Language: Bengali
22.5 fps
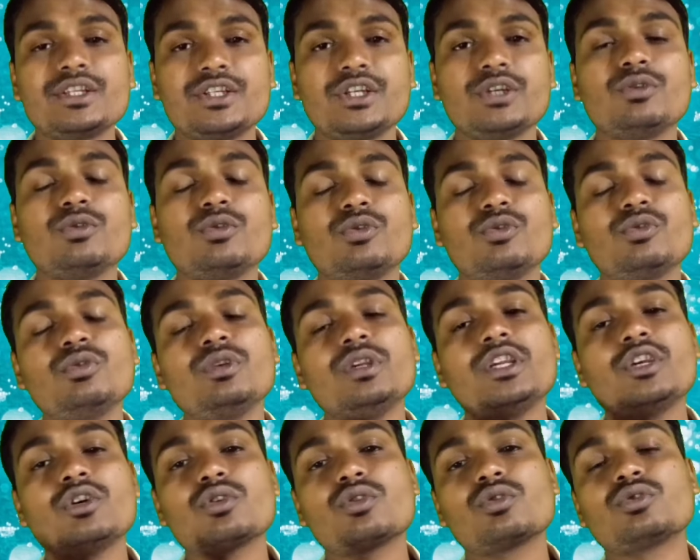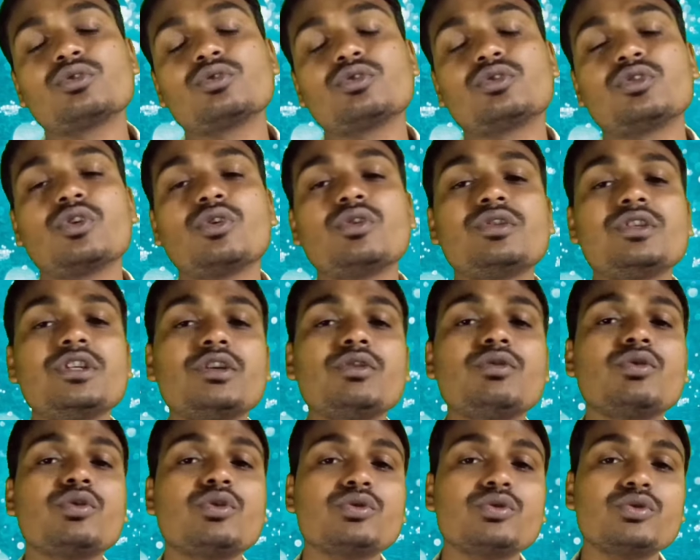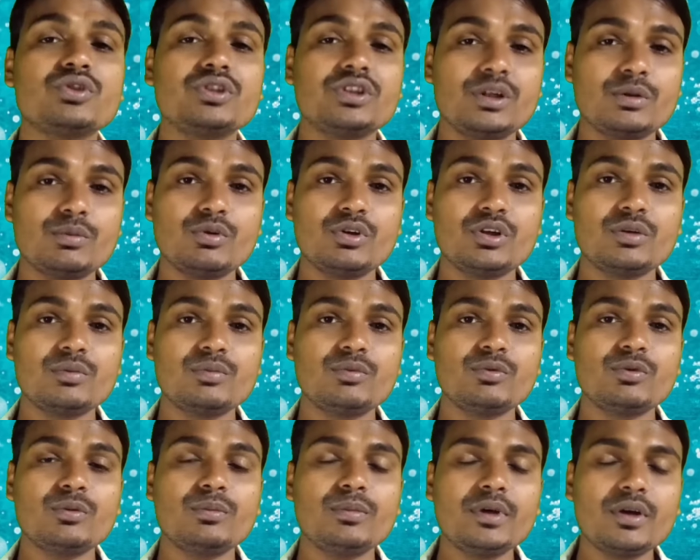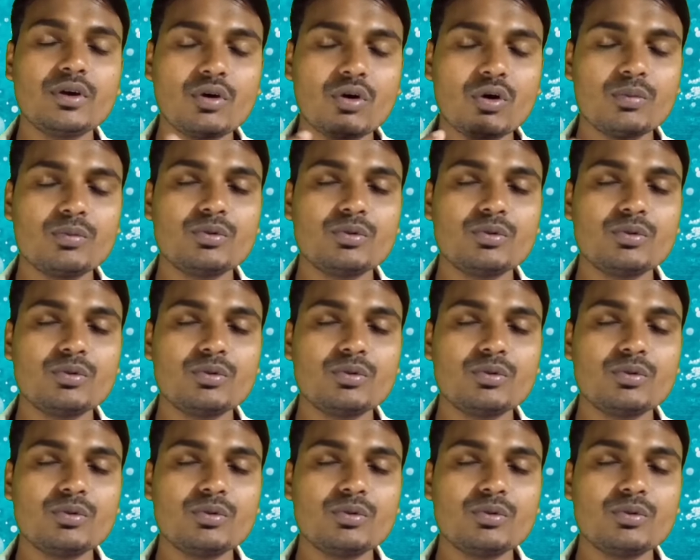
সেহেতু এই ওষুধ সহ যে কোনো ওষুধ সেবনের পূর্বে